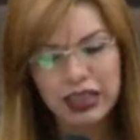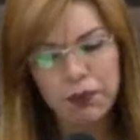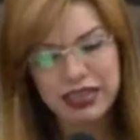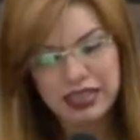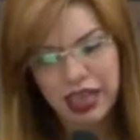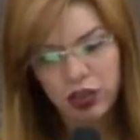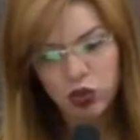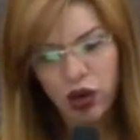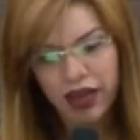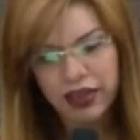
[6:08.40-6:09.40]
está
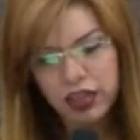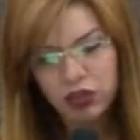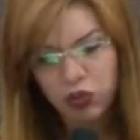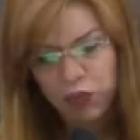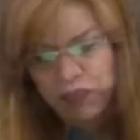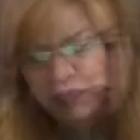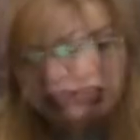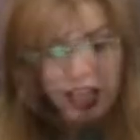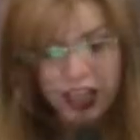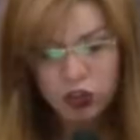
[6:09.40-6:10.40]
pasando adentro.
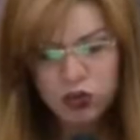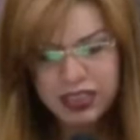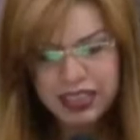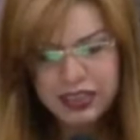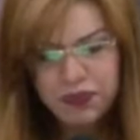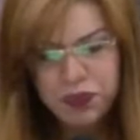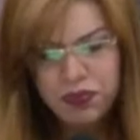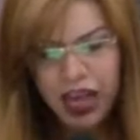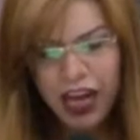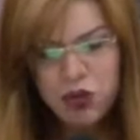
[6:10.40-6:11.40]
Entonces,
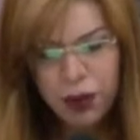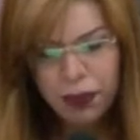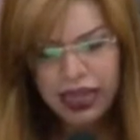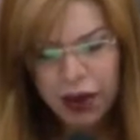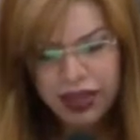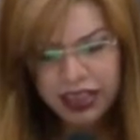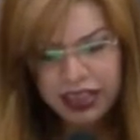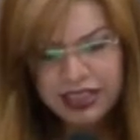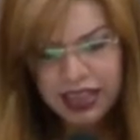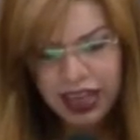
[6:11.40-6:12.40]
hay una palabra que
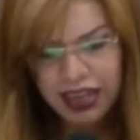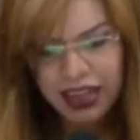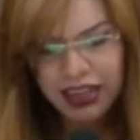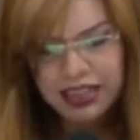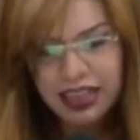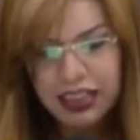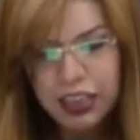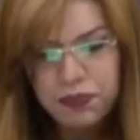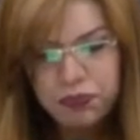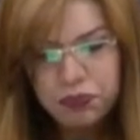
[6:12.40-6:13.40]
quisiera leerles
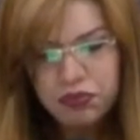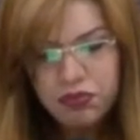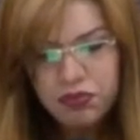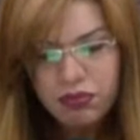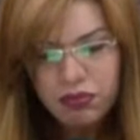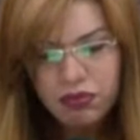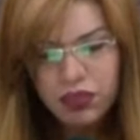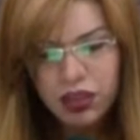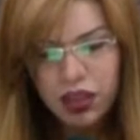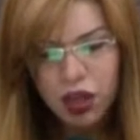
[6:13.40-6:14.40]
aquí,
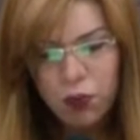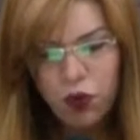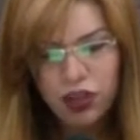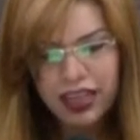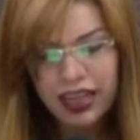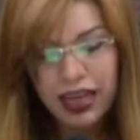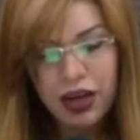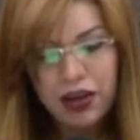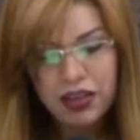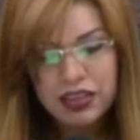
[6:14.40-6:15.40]

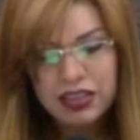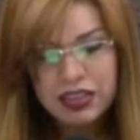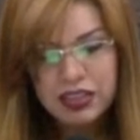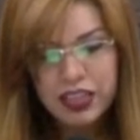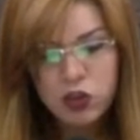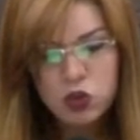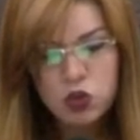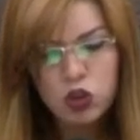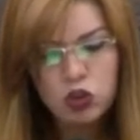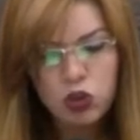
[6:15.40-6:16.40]
porque si
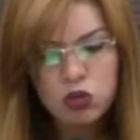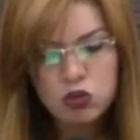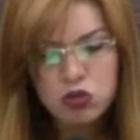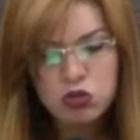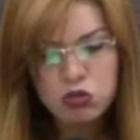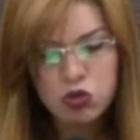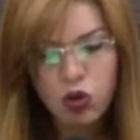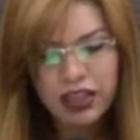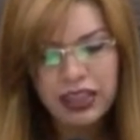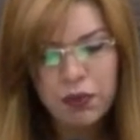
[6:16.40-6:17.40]
nosotros
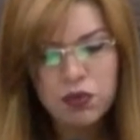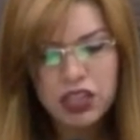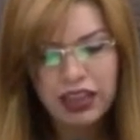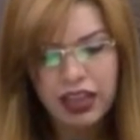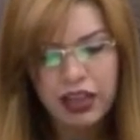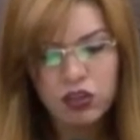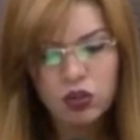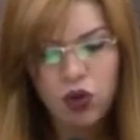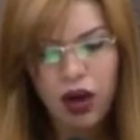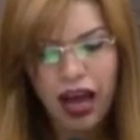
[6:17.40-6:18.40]
no estamos
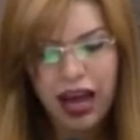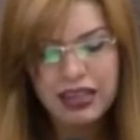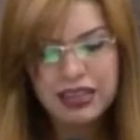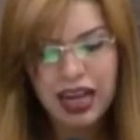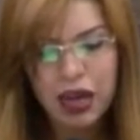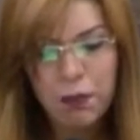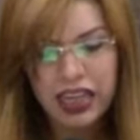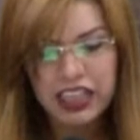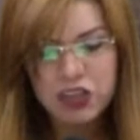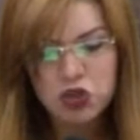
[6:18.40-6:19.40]
atentos a, las
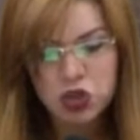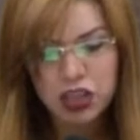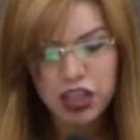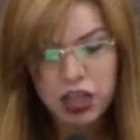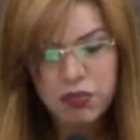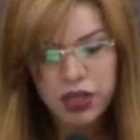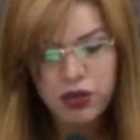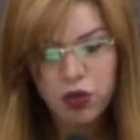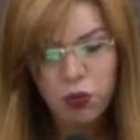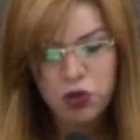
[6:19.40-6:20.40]
maquinaciones del
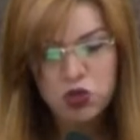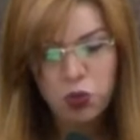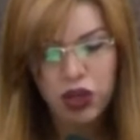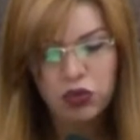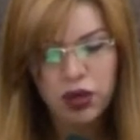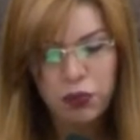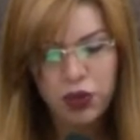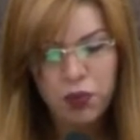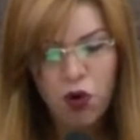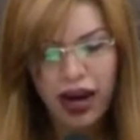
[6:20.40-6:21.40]
enemigo, por supuesto que
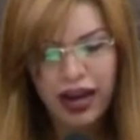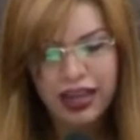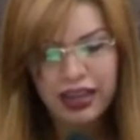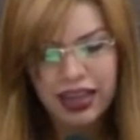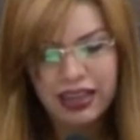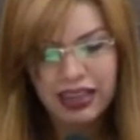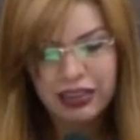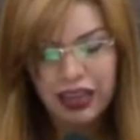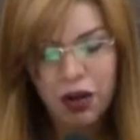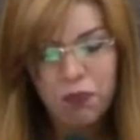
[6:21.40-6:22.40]
podemos caer en las
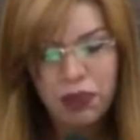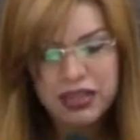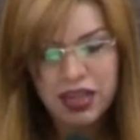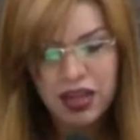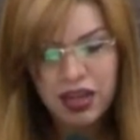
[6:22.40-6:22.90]
trampas